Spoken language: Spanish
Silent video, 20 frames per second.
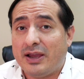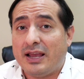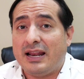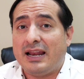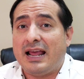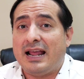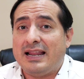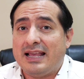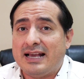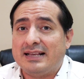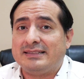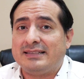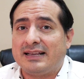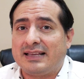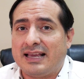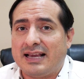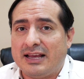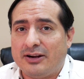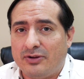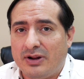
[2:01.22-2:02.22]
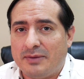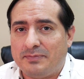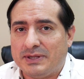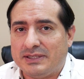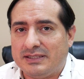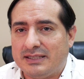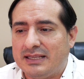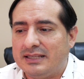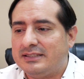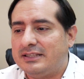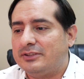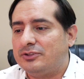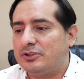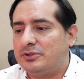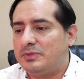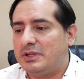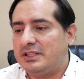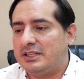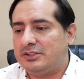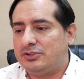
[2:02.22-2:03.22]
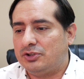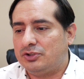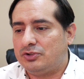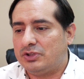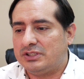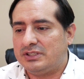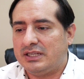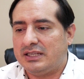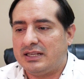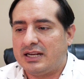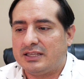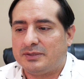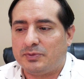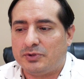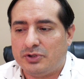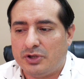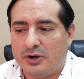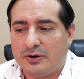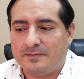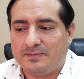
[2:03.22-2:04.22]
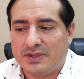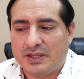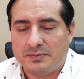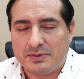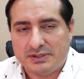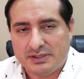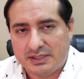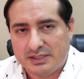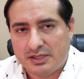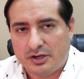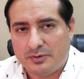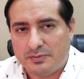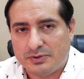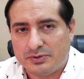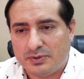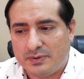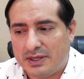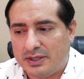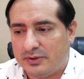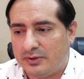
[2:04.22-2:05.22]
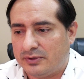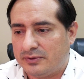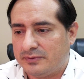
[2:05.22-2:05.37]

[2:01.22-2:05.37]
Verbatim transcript: la alianza que ganó la presidencia en 2018. Sí respondió el presidente López Obrador.